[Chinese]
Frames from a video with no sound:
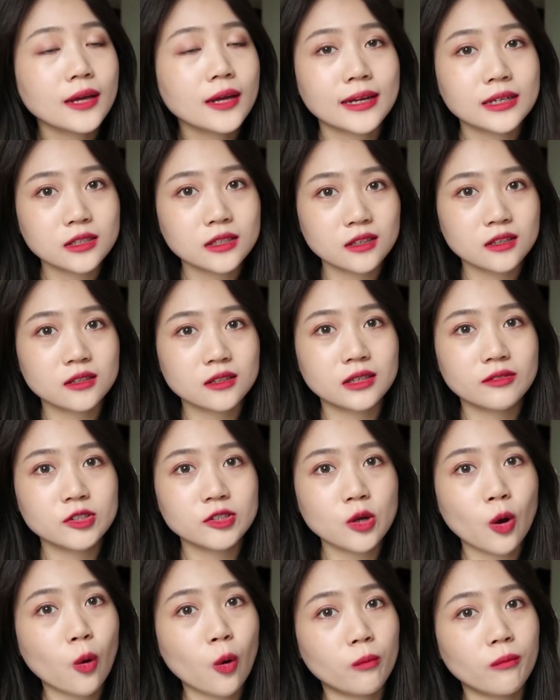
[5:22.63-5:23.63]
那这个呢，因
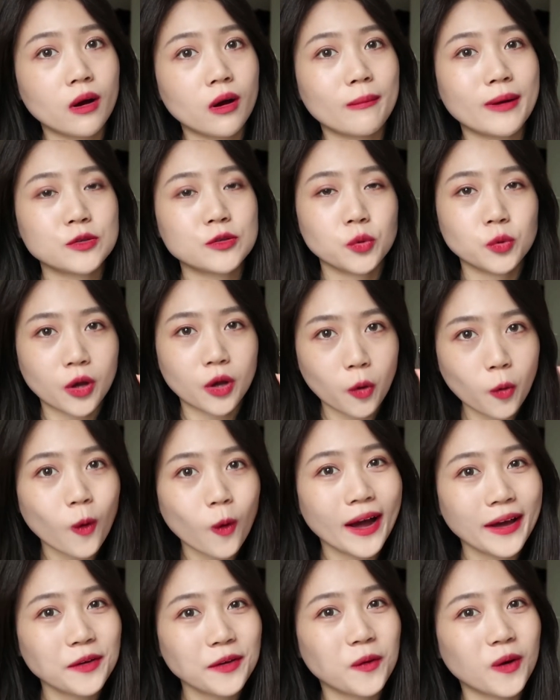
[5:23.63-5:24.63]
为是红榜嘛，所以我要
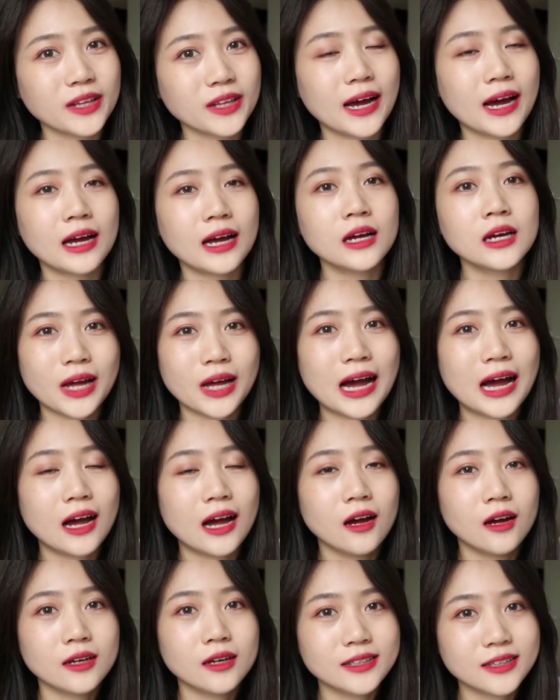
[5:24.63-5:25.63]
夸一夸它。觉得
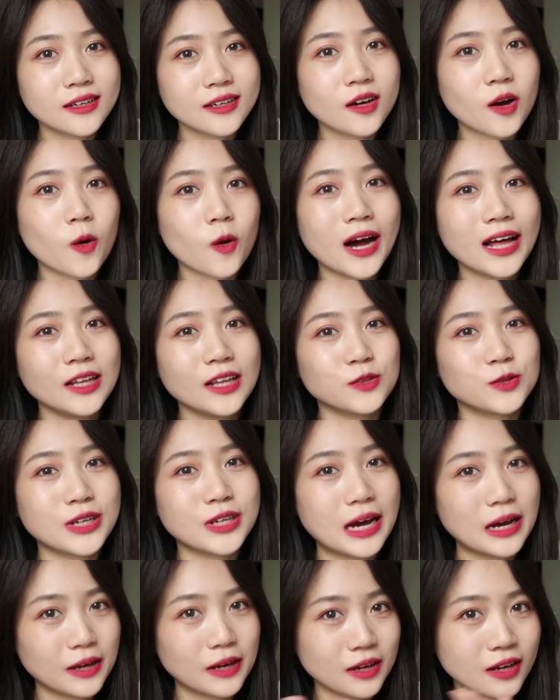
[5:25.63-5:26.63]
它一个要夸的就是
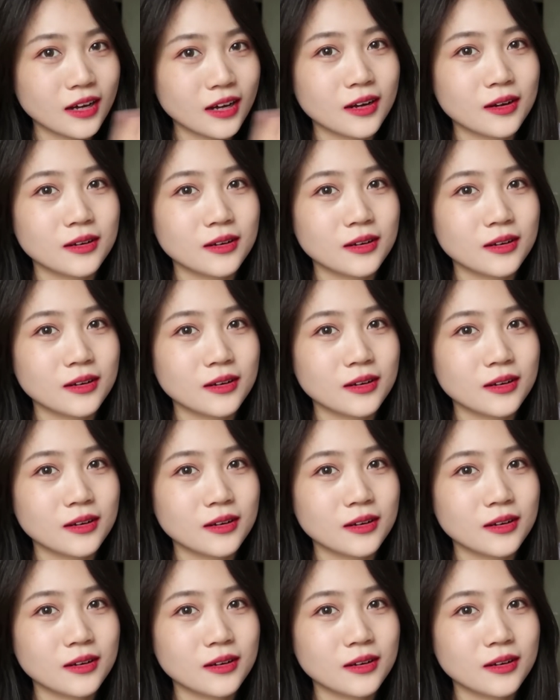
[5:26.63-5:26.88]
它。